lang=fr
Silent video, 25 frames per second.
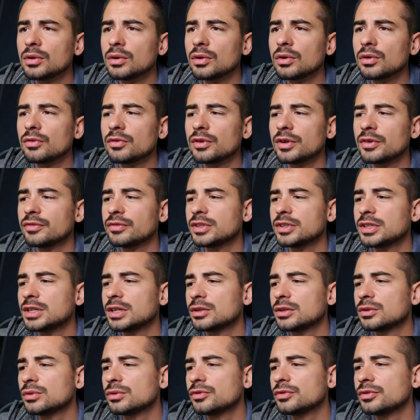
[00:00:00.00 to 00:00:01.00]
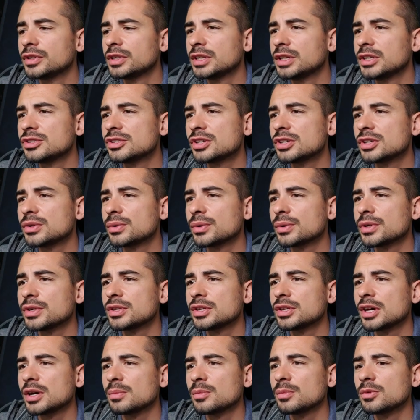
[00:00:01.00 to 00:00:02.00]
On va venir lever la
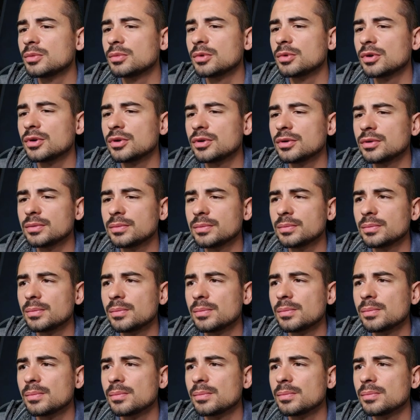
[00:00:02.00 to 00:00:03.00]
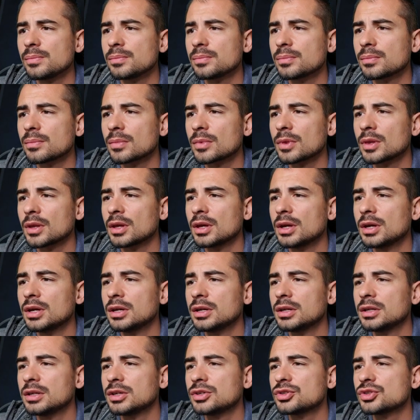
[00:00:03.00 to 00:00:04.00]
sécurité armement.
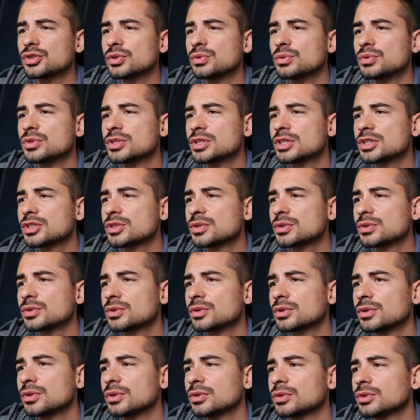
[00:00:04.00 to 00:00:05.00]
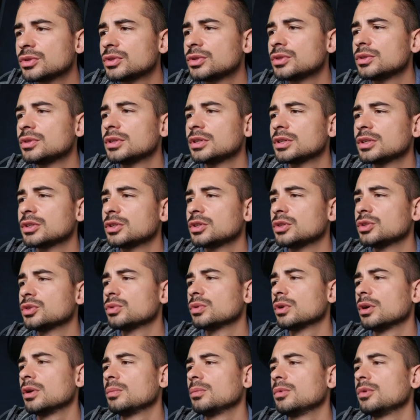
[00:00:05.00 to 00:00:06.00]
Là, j'ai du 530,
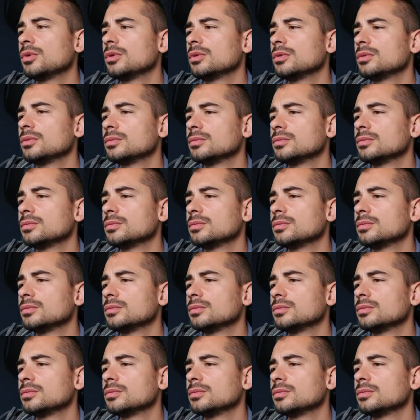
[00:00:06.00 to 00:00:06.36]
accessoirement.